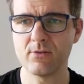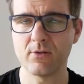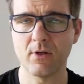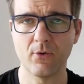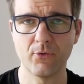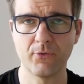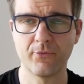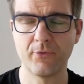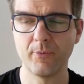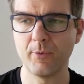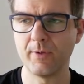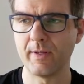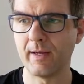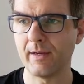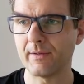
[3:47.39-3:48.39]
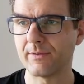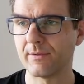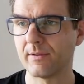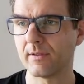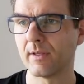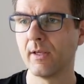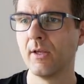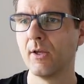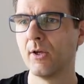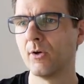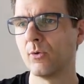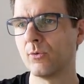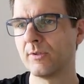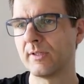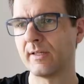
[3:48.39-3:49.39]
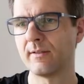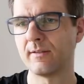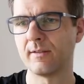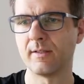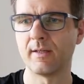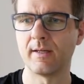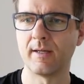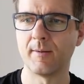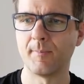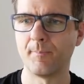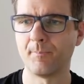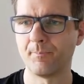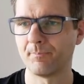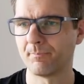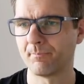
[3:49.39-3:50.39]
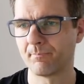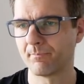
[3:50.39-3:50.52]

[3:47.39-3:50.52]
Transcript: zu Hause 85 und dann am